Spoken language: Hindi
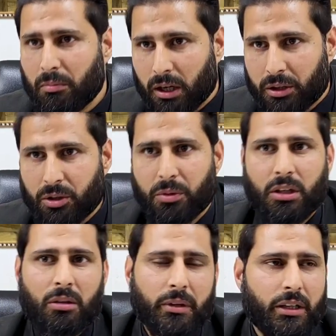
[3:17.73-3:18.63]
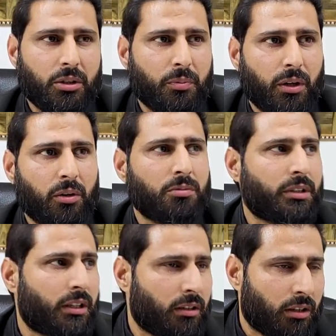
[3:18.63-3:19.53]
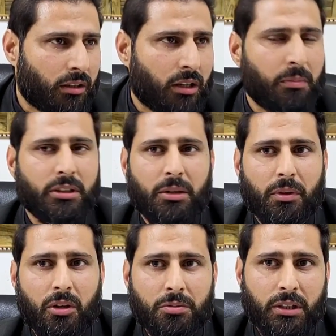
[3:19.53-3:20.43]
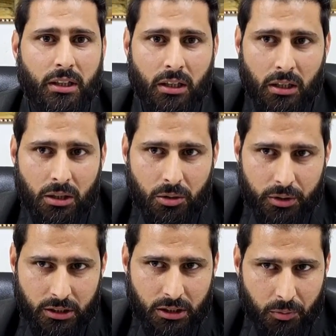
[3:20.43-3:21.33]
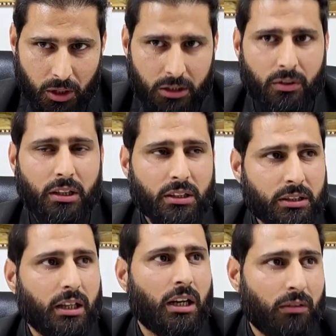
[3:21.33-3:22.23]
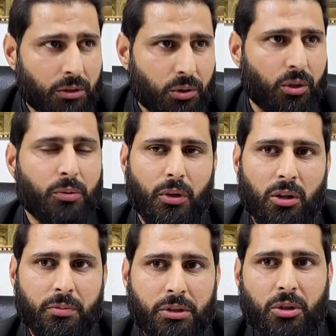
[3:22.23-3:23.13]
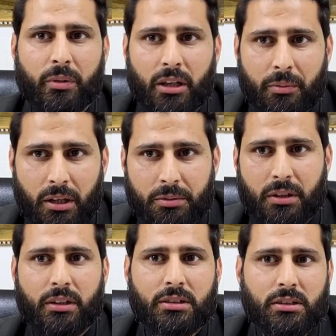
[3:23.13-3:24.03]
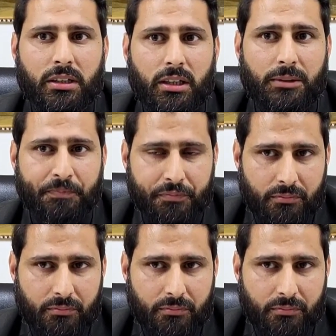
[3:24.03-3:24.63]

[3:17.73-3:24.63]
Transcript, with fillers: बाकी जो बुधरा के जो प्रॉब्लम्स हैं रामबंद के प्रॉब्लम्स हैं तो यह सब कलेक्टिवली इसके अलावा जो कोई प्रॉब्लम है जो मैंने अभी आपसे डिस्कस किया